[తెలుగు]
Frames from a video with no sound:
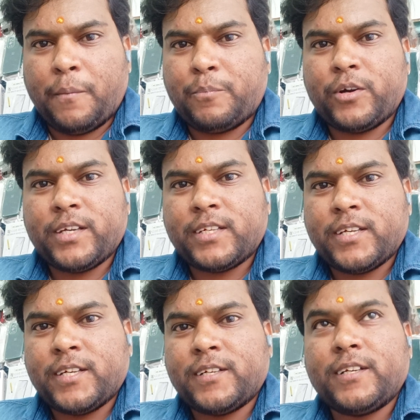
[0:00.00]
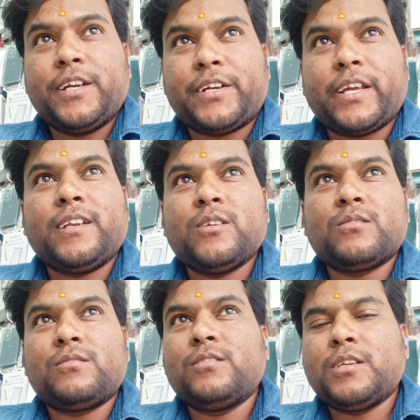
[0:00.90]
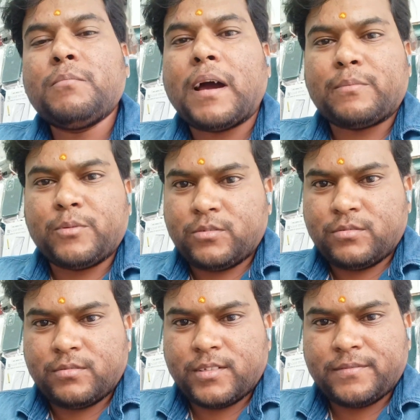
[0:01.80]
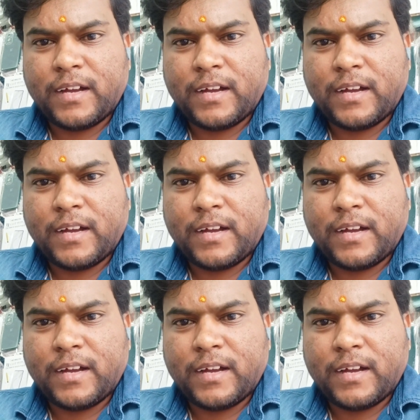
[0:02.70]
ఎప్పుడైతే ఈ టెన్ ఇయర్స్ నుంచి మార్పు వస్తుంది